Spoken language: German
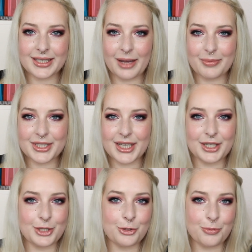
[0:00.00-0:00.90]
kann man
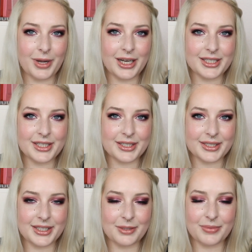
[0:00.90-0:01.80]
sagen, die Taupe-Palette
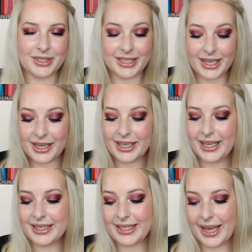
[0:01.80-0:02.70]
interessiert mich sehr.
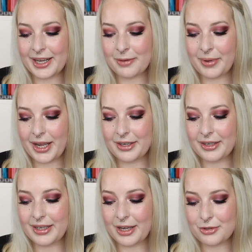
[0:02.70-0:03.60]
Die anderen
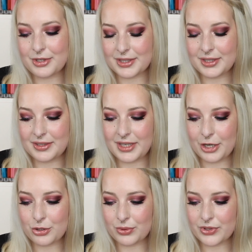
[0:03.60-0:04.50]
beiden, dadurch, dass ich sie
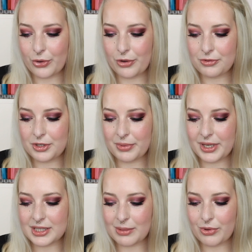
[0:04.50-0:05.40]
halt schon sehr häufig in
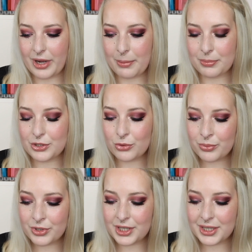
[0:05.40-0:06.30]
meiner Sammlung habe, nicht
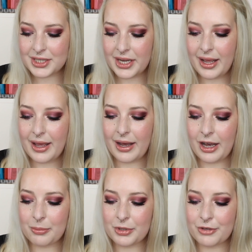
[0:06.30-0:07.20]
unbedingt.
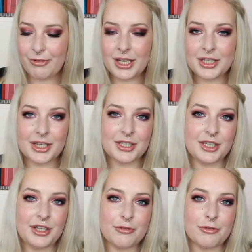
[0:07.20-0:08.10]
Ähm,
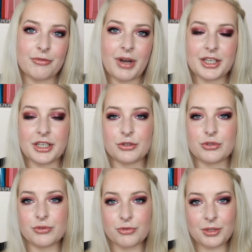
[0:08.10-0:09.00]
qualitativ war ich
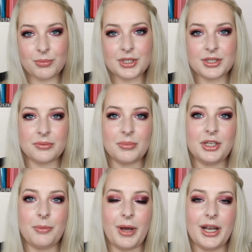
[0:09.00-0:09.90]
ganz zufrieden mit diesen
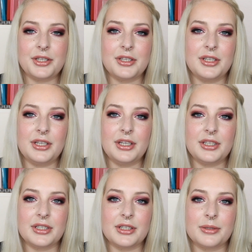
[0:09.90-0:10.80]
Mini-Paletten, die
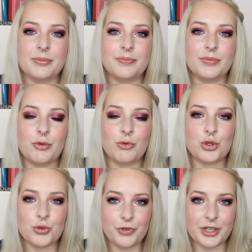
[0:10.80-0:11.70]
ich ähm,
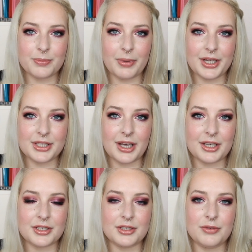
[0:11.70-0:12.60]
von Juvia's Place
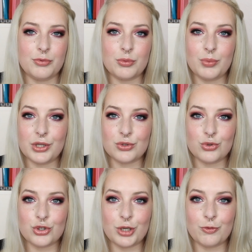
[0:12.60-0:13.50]
hatte. Die wurden mir ja
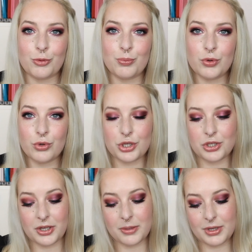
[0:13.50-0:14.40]
zugeschickt von Purish.
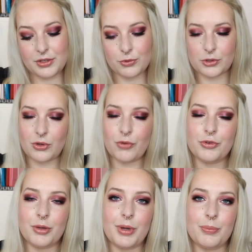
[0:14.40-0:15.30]
Ich denke mal, die wird es auch
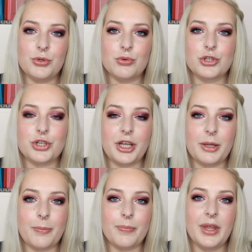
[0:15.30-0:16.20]
wieder bei Purish
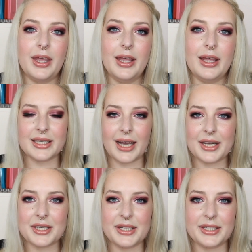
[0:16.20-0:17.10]
geben. Da
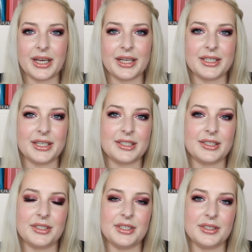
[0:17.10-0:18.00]
hatte ich ja
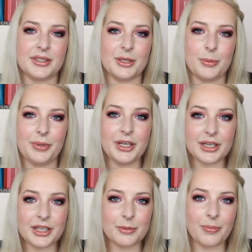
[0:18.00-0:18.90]
getestet diese
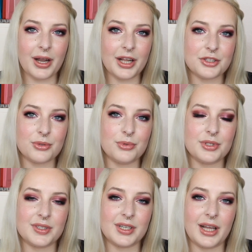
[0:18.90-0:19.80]
bärige Palette und
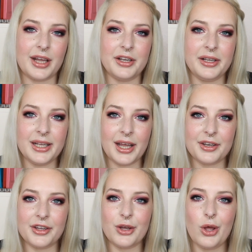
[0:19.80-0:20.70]
diese kleine
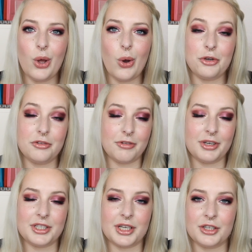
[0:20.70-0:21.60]
lilane. Und die
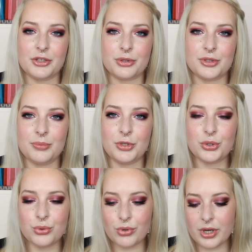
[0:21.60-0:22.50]
fand ich eigentlich auch
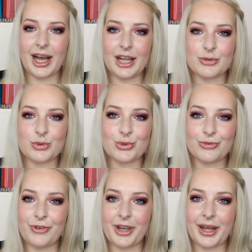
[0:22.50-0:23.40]
ziemlich cool. Also
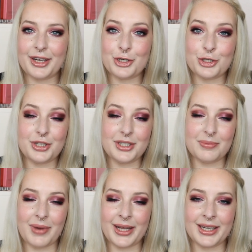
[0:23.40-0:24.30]
insofern steht
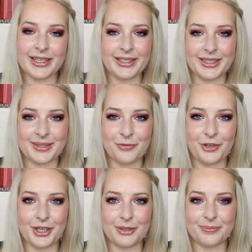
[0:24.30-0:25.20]
dem eigentlich nichts im
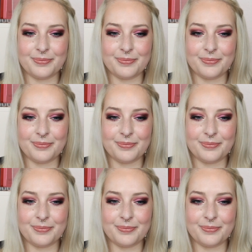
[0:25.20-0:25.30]
Wege.